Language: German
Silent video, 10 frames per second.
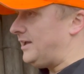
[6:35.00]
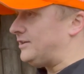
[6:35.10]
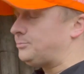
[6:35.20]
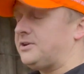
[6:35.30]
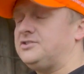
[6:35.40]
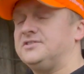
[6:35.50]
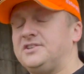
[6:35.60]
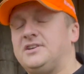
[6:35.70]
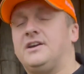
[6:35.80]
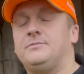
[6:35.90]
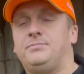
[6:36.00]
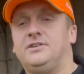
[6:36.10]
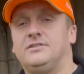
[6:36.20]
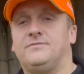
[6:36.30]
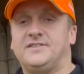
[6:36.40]
entsprechende Sicherheit
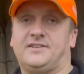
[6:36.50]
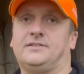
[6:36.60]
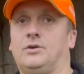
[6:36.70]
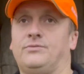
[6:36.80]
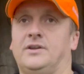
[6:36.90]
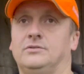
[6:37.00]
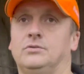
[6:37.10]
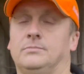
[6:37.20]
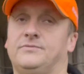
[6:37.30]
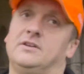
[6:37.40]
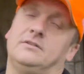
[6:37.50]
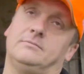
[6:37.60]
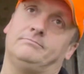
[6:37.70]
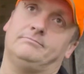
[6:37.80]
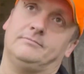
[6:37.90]
bietet, wenn es halt drauf ankommt. Weil
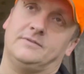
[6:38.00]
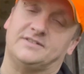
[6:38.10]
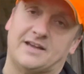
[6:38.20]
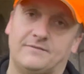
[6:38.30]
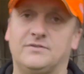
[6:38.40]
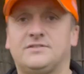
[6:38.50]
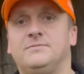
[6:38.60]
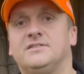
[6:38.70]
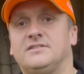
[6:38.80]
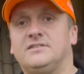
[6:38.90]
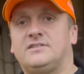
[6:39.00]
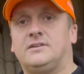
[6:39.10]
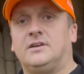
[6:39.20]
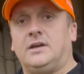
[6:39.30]
sagen wir es, wie es ist.